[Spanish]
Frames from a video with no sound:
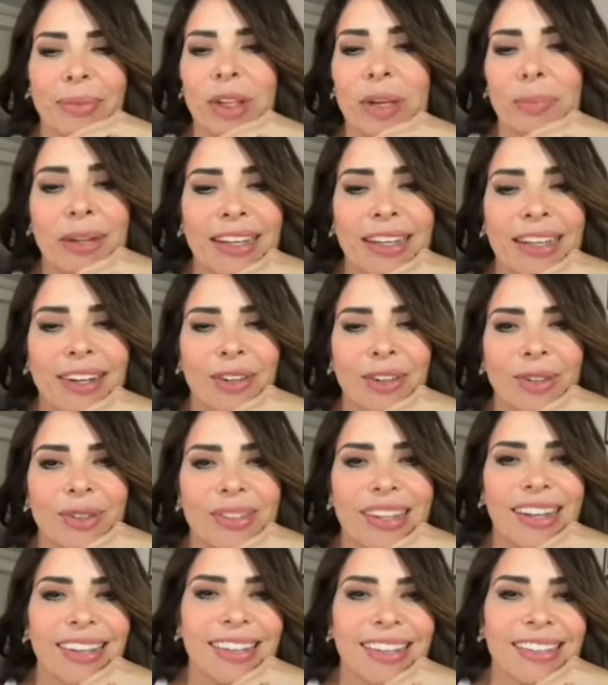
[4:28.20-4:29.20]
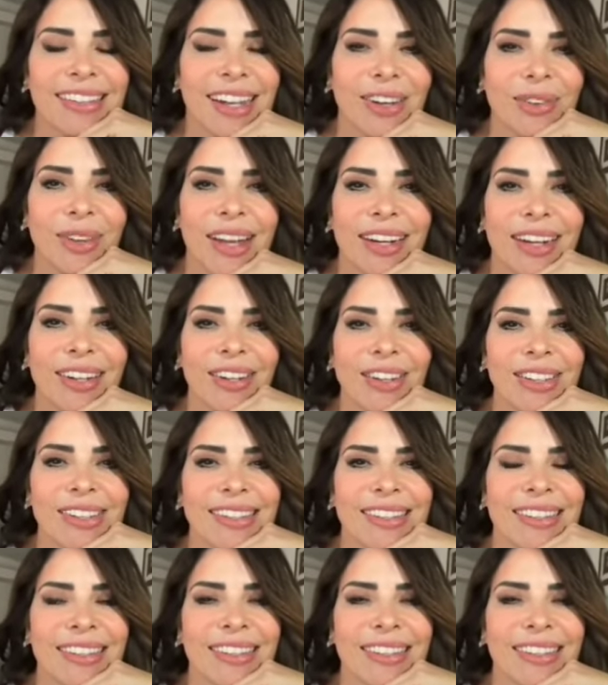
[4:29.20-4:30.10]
poder platicar con ustedes, saludarlos.